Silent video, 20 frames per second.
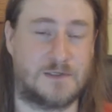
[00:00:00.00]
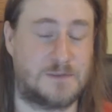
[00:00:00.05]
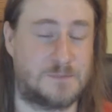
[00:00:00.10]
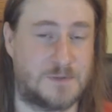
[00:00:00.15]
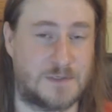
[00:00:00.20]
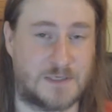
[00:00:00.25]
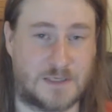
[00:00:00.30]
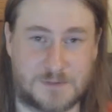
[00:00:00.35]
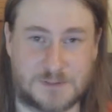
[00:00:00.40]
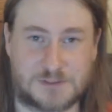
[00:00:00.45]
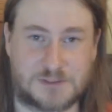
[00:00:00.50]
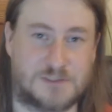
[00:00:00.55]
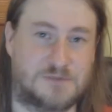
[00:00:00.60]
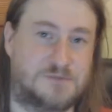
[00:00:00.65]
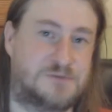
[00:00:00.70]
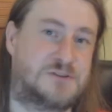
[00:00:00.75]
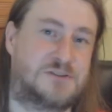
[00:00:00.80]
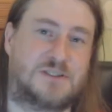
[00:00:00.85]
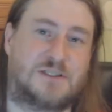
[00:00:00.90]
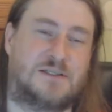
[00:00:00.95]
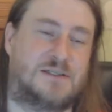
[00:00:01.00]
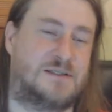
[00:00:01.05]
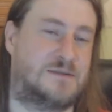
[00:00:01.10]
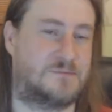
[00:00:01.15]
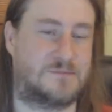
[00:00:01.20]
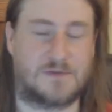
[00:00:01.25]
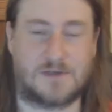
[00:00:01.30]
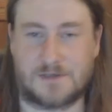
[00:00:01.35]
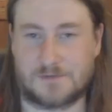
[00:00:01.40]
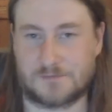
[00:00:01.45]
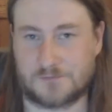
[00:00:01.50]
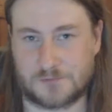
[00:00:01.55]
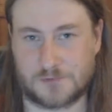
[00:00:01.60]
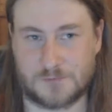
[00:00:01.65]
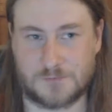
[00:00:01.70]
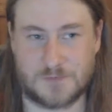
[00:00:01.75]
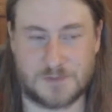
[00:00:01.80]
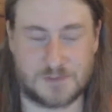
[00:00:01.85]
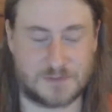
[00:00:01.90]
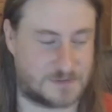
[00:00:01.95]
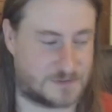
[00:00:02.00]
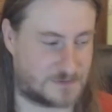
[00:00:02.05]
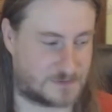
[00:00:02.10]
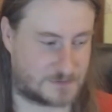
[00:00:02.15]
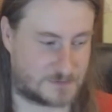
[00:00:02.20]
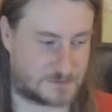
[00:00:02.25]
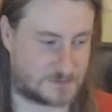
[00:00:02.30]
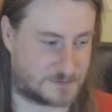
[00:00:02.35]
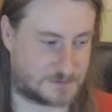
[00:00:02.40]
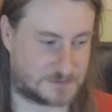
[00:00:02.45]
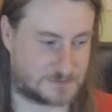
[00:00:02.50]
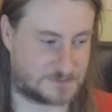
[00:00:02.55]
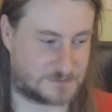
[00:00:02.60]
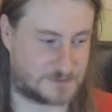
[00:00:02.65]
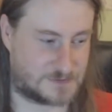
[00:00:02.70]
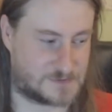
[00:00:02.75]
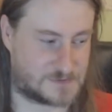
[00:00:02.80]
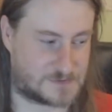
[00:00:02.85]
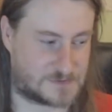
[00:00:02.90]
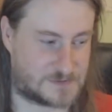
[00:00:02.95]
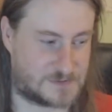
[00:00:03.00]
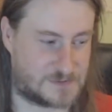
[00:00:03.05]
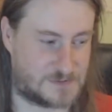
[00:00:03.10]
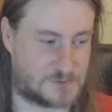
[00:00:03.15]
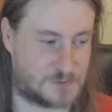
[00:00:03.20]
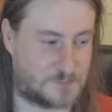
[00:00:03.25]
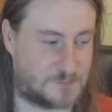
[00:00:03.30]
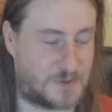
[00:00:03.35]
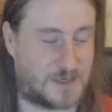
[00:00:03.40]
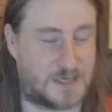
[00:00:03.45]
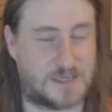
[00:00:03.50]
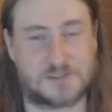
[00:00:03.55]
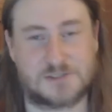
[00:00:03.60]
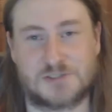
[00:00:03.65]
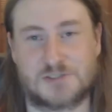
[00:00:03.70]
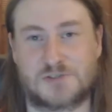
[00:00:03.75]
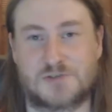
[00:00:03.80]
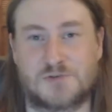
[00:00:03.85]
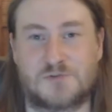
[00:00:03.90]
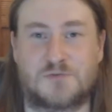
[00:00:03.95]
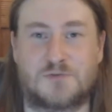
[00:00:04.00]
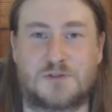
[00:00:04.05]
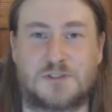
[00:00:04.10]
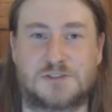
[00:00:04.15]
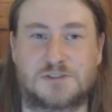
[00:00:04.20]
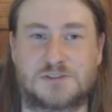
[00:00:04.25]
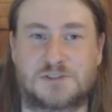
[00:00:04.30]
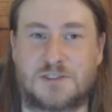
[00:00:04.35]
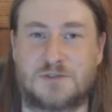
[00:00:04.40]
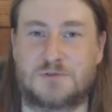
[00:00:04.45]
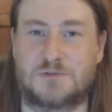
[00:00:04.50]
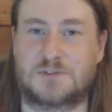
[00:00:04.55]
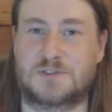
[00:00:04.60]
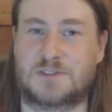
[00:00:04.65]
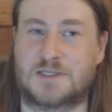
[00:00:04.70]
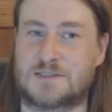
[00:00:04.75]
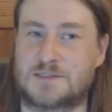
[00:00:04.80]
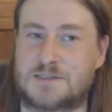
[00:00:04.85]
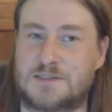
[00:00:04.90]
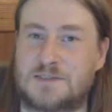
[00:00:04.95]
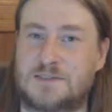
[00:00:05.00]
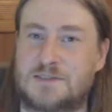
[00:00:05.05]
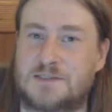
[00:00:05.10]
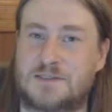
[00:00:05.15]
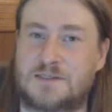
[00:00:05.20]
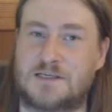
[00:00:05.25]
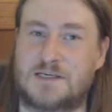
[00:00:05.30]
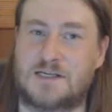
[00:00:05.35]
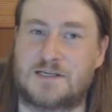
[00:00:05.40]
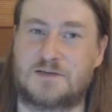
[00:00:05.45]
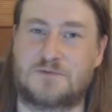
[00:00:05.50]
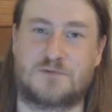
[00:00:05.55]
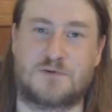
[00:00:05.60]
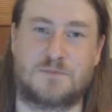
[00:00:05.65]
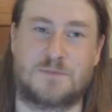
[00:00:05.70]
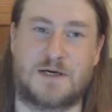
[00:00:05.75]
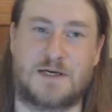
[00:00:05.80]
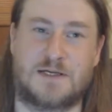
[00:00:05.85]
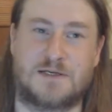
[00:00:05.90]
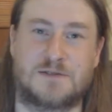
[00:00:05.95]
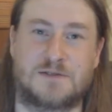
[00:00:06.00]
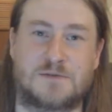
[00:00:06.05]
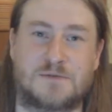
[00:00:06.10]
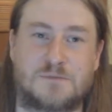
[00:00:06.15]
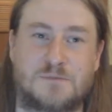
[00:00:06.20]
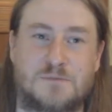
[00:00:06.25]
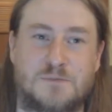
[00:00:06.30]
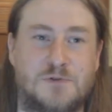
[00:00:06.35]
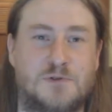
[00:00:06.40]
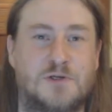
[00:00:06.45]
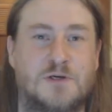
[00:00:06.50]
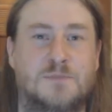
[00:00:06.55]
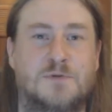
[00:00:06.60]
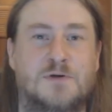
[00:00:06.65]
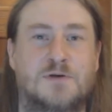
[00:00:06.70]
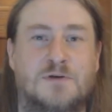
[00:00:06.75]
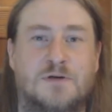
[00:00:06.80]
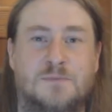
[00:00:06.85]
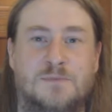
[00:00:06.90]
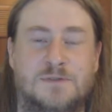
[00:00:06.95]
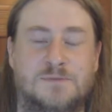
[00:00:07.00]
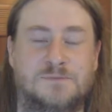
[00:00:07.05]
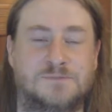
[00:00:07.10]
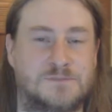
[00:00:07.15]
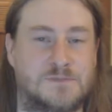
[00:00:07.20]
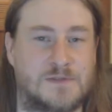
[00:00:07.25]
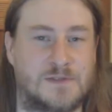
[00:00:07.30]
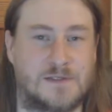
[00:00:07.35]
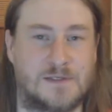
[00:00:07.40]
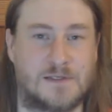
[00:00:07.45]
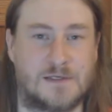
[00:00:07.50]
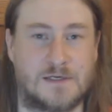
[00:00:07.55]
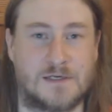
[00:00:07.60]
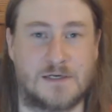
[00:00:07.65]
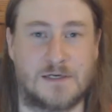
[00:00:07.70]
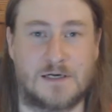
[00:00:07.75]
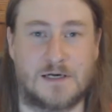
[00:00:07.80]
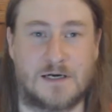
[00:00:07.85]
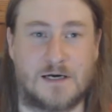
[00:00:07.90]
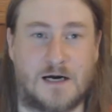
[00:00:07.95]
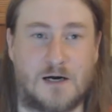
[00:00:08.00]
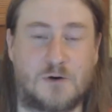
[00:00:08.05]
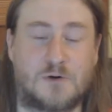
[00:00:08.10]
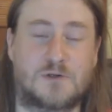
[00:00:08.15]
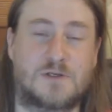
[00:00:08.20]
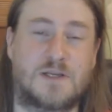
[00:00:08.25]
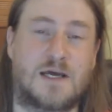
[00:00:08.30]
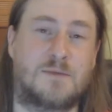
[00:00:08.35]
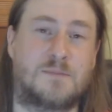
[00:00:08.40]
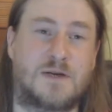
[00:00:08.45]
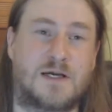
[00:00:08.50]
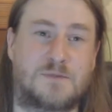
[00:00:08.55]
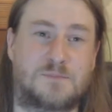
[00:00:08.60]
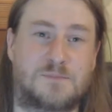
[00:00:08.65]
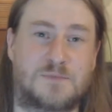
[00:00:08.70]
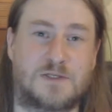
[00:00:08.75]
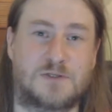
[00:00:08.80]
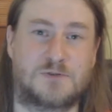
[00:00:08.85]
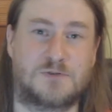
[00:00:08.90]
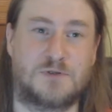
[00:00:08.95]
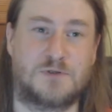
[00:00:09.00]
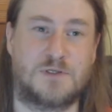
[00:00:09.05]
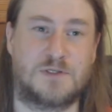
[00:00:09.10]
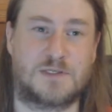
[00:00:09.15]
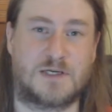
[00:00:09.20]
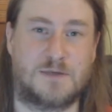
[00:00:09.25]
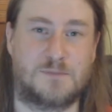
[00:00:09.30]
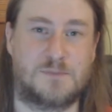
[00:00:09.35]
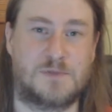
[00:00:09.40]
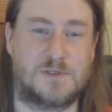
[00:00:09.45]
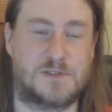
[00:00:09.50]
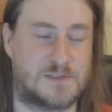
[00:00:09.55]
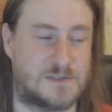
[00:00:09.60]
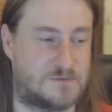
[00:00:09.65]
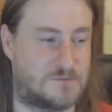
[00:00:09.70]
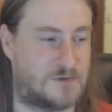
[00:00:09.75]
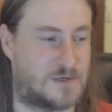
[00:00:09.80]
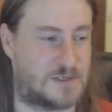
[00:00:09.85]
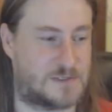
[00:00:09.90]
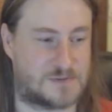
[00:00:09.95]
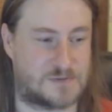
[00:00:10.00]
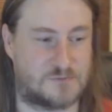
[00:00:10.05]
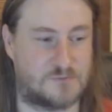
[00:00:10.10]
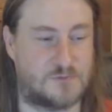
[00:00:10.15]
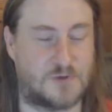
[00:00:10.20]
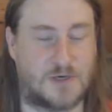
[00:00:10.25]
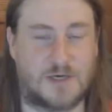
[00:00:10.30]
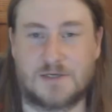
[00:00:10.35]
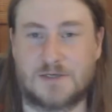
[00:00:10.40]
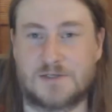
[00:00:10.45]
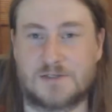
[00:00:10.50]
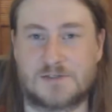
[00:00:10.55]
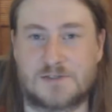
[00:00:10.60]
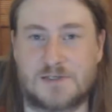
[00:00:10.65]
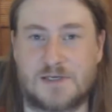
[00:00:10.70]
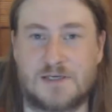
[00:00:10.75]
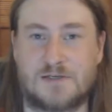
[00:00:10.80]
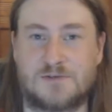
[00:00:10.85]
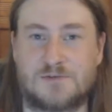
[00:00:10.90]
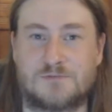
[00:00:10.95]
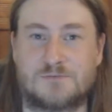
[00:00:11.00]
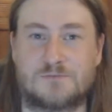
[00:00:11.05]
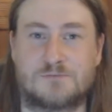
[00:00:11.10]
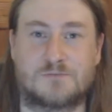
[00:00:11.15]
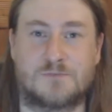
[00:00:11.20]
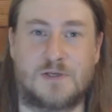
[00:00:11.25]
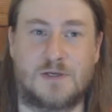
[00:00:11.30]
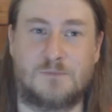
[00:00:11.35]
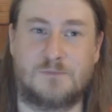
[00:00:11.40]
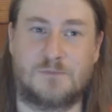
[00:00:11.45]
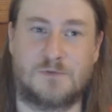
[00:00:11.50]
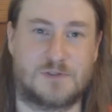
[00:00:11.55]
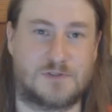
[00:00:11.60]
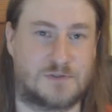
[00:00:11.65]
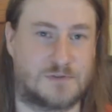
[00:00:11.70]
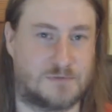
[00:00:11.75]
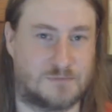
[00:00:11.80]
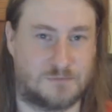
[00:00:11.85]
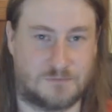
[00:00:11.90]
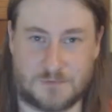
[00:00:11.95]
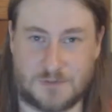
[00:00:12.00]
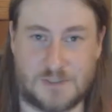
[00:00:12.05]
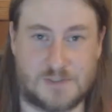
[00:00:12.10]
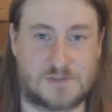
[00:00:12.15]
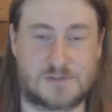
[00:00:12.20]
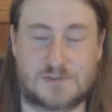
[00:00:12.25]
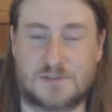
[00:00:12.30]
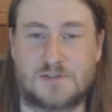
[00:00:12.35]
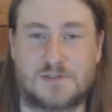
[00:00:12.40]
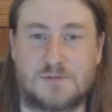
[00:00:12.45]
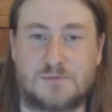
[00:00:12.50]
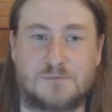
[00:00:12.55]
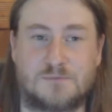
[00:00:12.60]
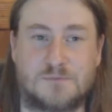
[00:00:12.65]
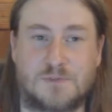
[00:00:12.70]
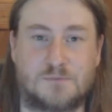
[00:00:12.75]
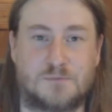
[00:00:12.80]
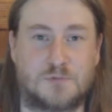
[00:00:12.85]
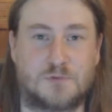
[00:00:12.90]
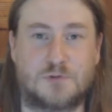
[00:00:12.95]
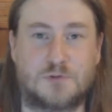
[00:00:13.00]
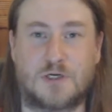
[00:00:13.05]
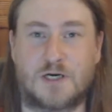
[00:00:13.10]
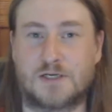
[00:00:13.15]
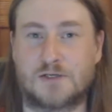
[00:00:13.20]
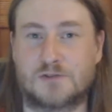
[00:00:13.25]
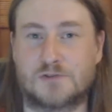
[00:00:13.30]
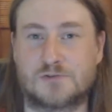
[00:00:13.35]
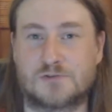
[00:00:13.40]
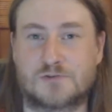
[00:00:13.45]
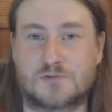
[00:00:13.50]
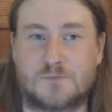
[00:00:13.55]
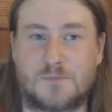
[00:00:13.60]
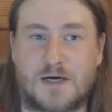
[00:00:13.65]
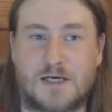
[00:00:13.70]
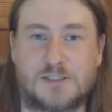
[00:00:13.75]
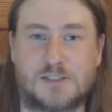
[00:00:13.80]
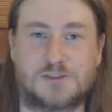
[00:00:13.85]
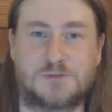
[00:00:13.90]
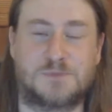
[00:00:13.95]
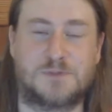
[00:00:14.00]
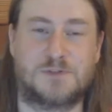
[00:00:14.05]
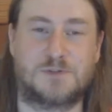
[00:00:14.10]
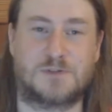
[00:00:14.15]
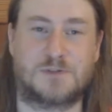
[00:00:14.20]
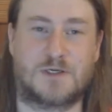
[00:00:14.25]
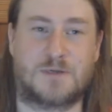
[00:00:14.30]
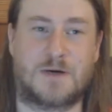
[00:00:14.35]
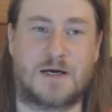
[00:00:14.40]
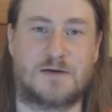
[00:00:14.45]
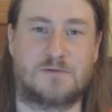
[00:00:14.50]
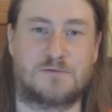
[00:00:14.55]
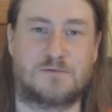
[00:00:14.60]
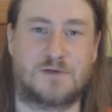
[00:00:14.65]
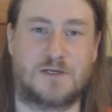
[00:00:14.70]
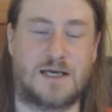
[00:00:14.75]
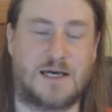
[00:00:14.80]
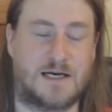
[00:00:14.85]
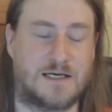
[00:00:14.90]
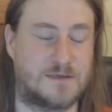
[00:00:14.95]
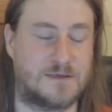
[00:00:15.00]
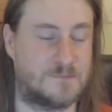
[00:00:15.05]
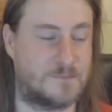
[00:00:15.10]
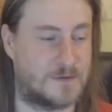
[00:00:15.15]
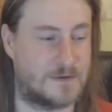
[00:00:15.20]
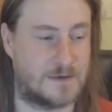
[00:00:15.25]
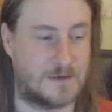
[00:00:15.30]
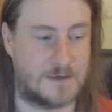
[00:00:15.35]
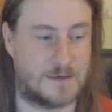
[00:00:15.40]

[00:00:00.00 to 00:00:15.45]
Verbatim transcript: Ich bin aber Schriftsteller für mich äh, ist die sympathischste Vorstellung, dass ich Geld für meine Bücher bekomme. Auch da bleibt natürlich ein bisschen was woanders hängen, nämlich letztlich im, im Buchhandel zum Beispiel oder bei Verlagen.